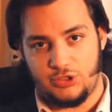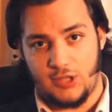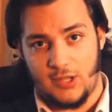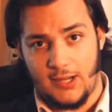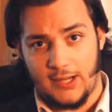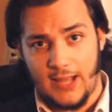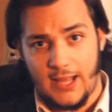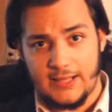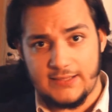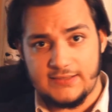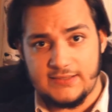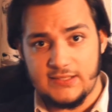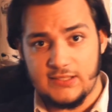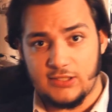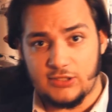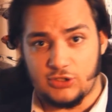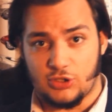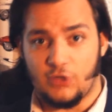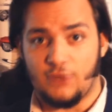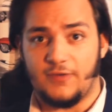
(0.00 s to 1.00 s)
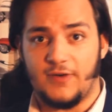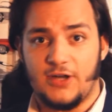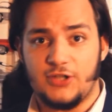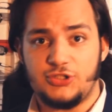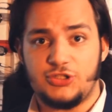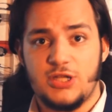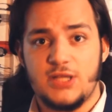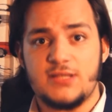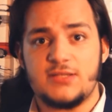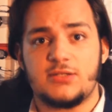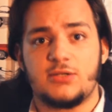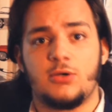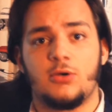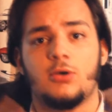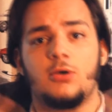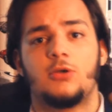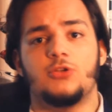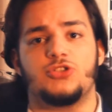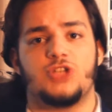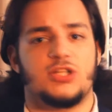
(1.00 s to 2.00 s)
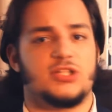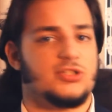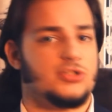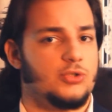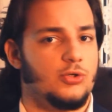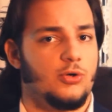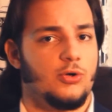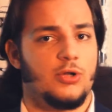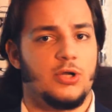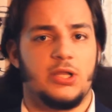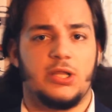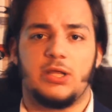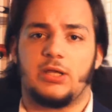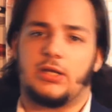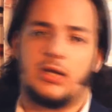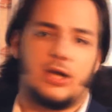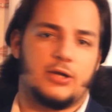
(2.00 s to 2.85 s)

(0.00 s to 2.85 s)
Ciao ragazzi, io sono Francesco, gestore,